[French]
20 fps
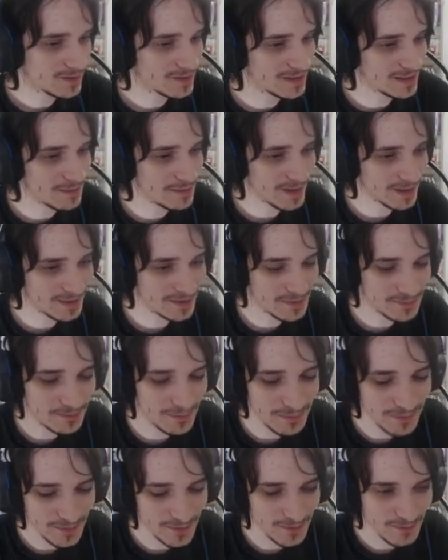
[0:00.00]
ça m'a l'air
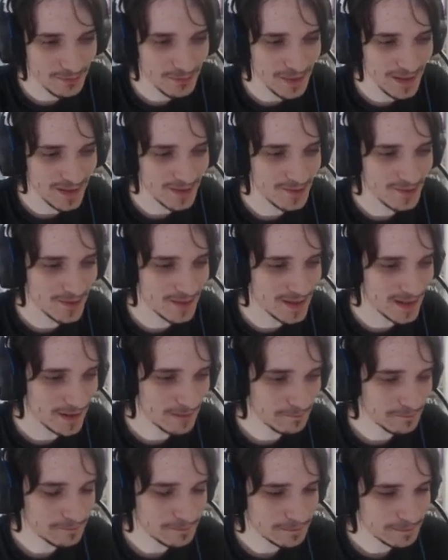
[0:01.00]
de ne pas être le
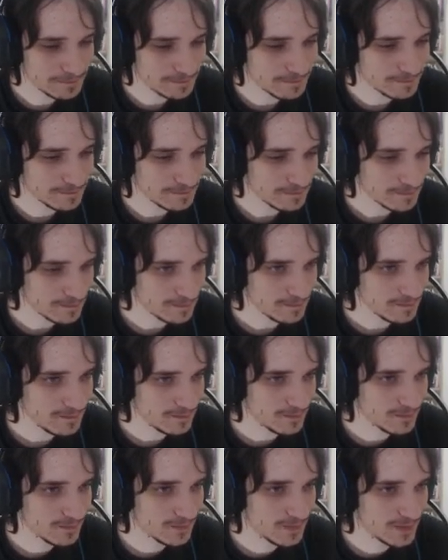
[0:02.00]
cas.
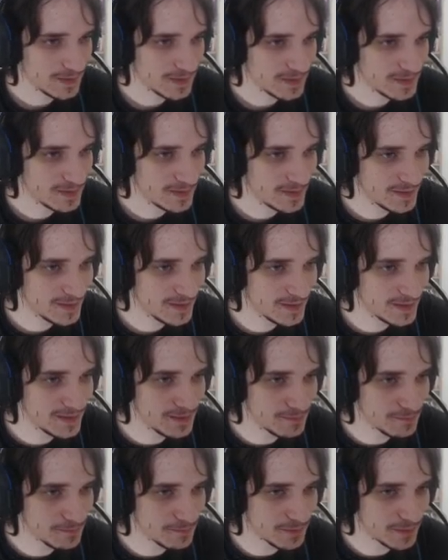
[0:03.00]

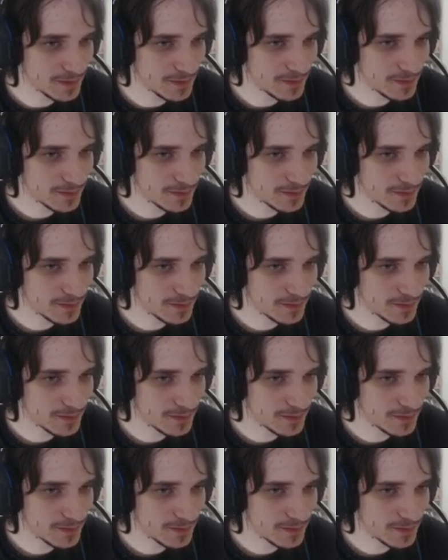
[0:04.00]
Steam.